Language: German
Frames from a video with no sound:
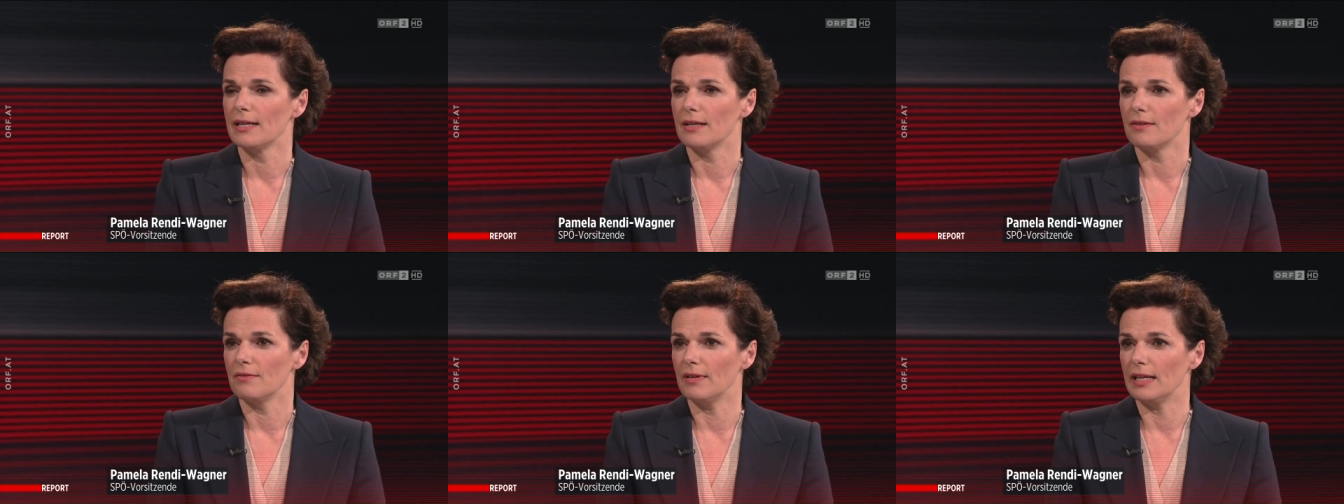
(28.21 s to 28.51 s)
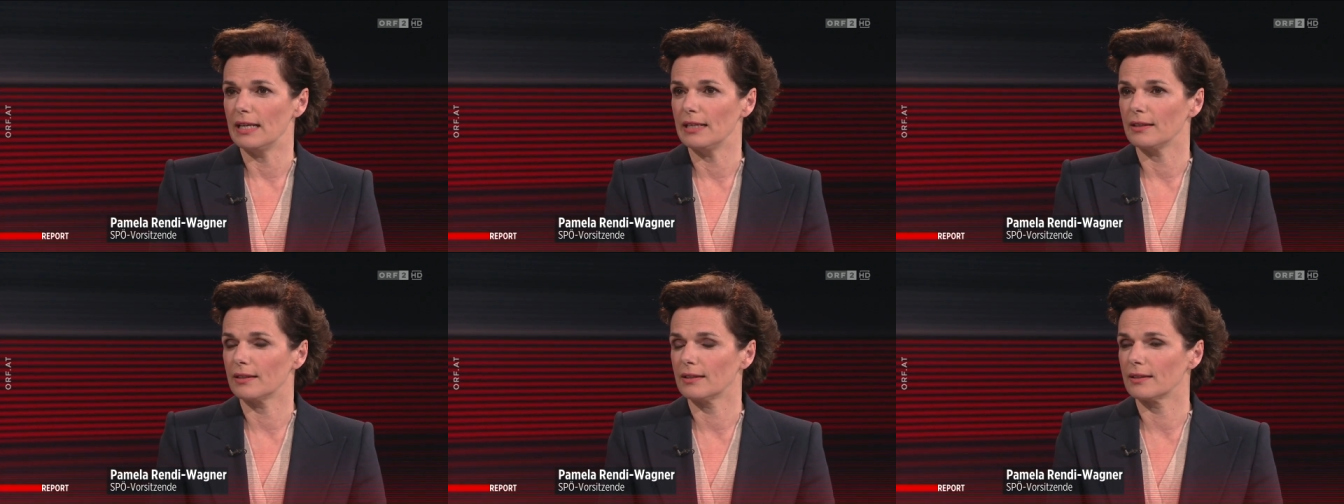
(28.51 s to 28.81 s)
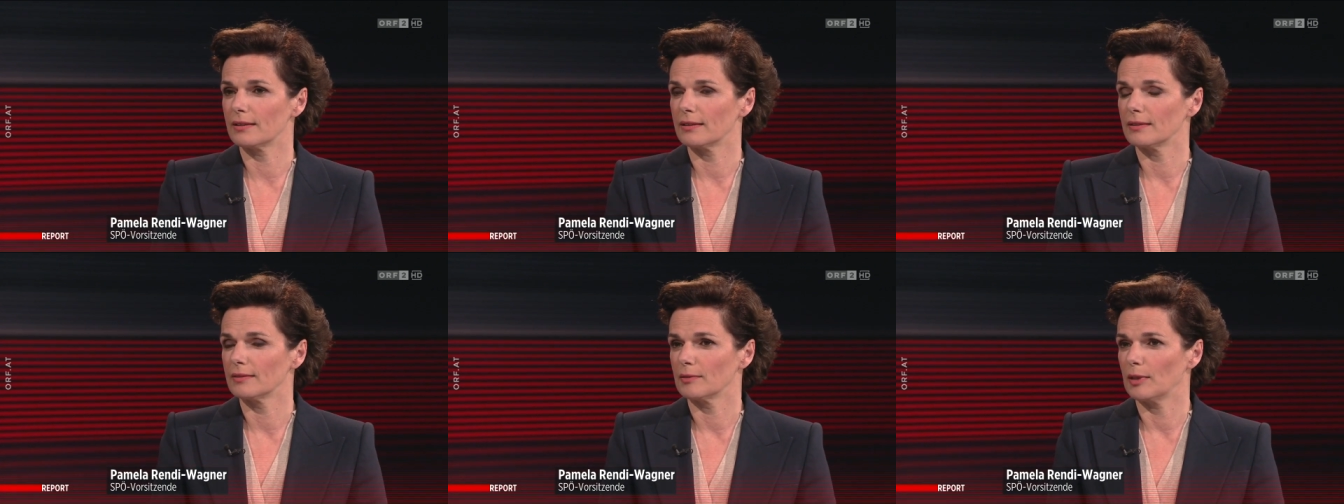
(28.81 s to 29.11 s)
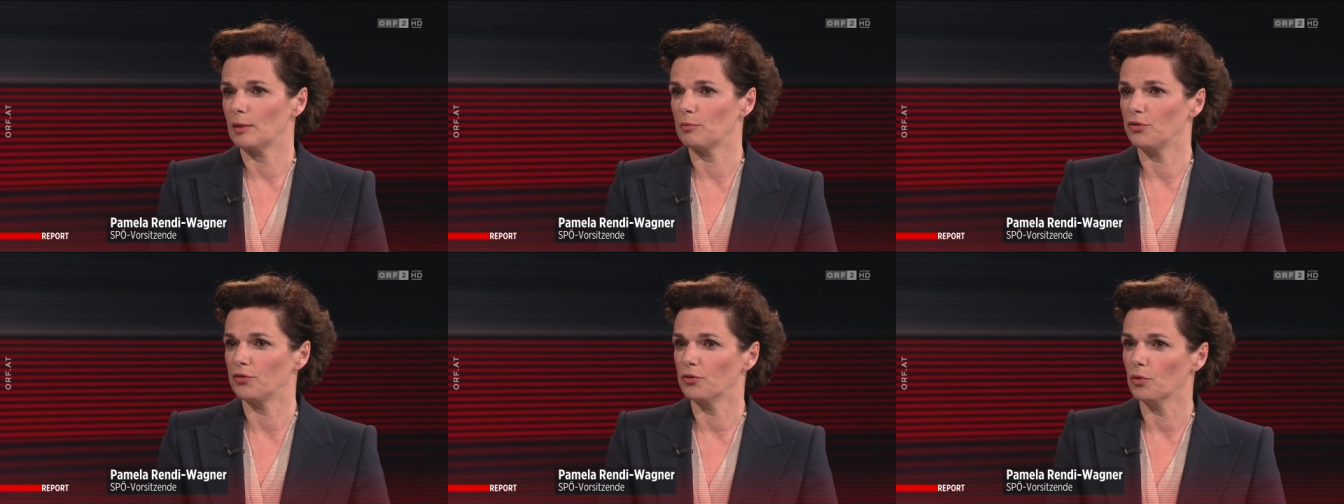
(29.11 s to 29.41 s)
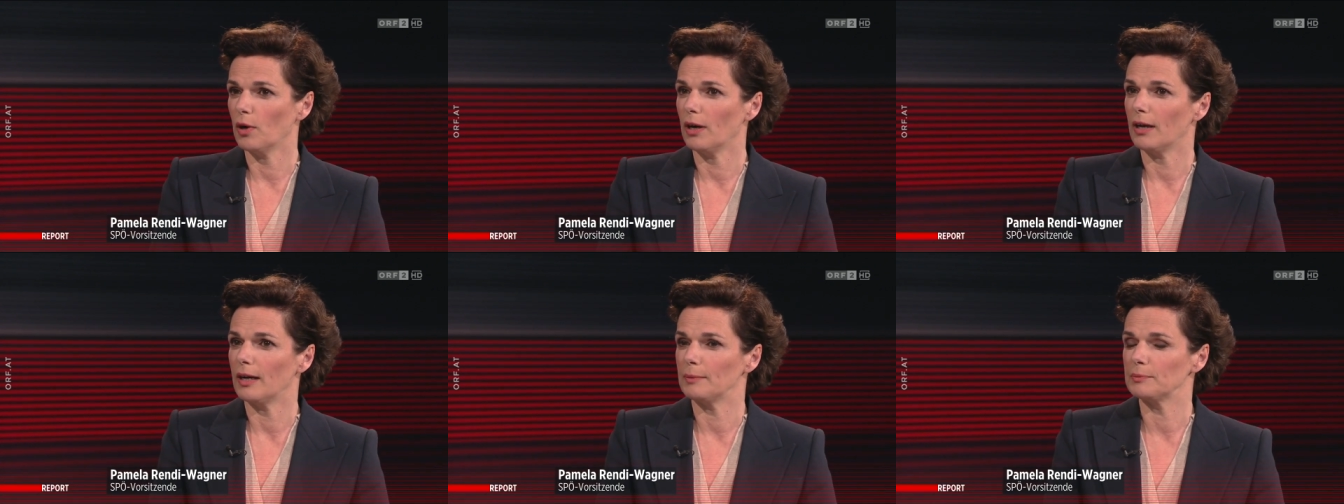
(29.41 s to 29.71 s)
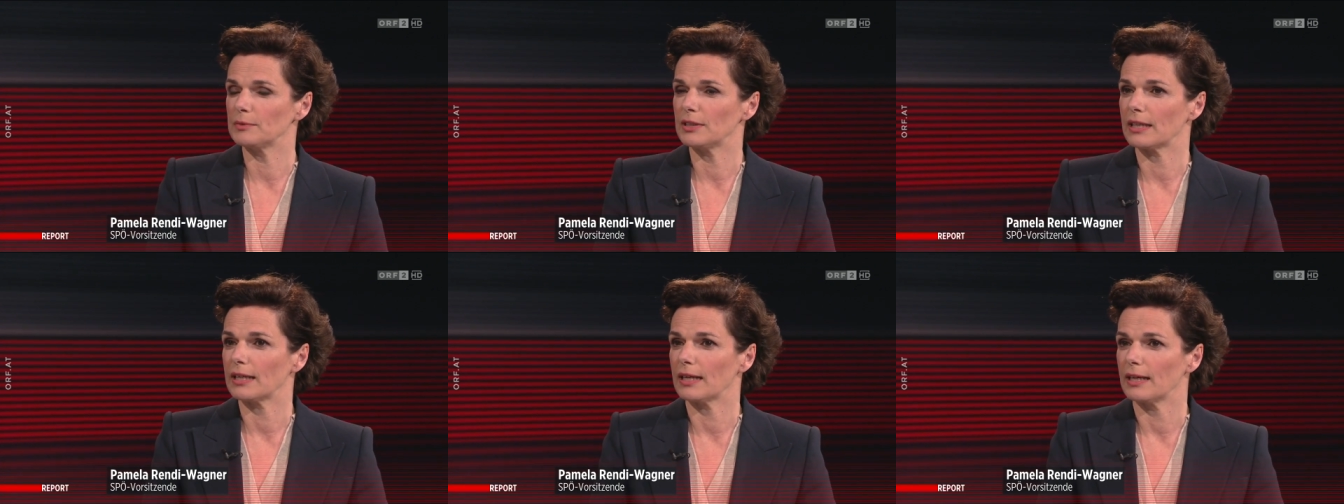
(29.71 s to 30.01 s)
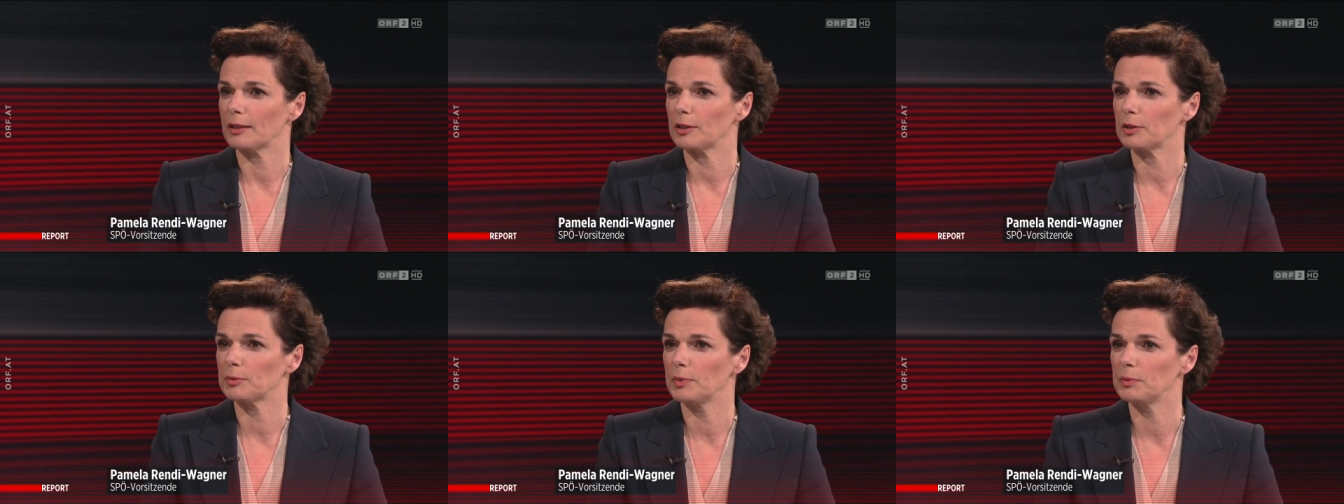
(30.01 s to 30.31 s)
weil ich am Vorabend
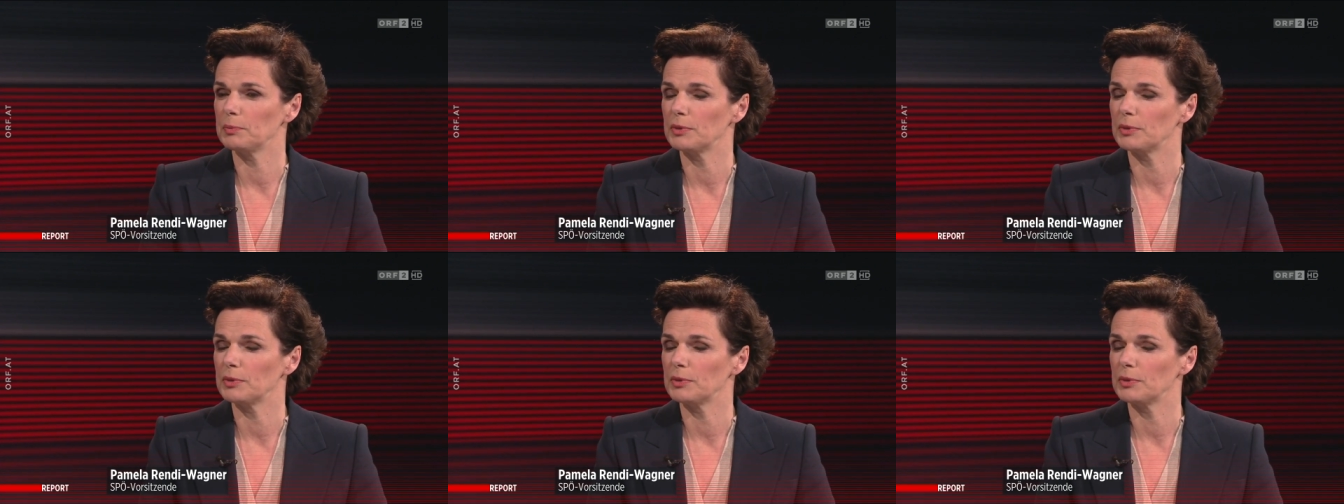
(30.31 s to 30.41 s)
erkrankt bin,